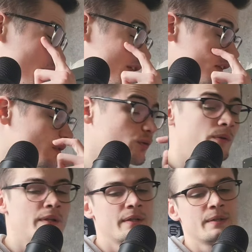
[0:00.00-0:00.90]
de trouver un
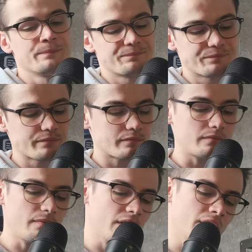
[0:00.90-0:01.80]
ato
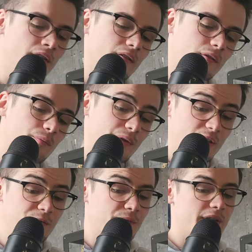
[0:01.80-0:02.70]
euh,
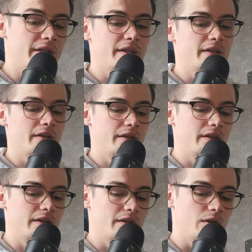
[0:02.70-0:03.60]
BF. Et
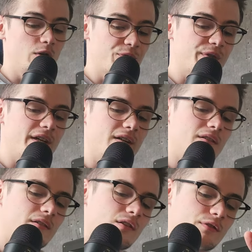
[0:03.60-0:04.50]
euh, au
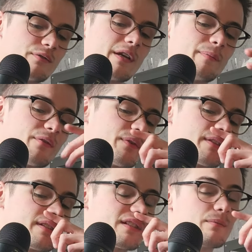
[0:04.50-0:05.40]
final, Lot's Vape
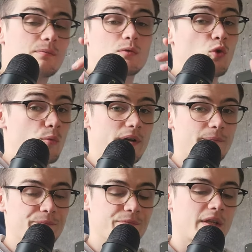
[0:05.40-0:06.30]
a fait un système
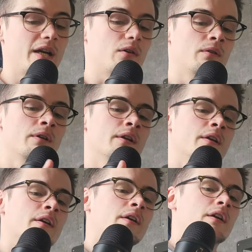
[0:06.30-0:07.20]
trop bien. Alors,
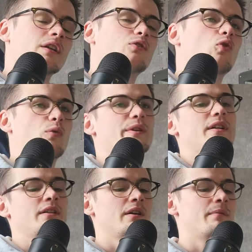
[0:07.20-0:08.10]

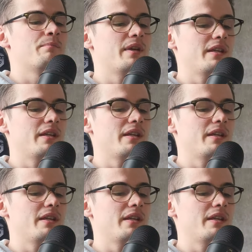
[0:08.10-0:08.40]
trop bien,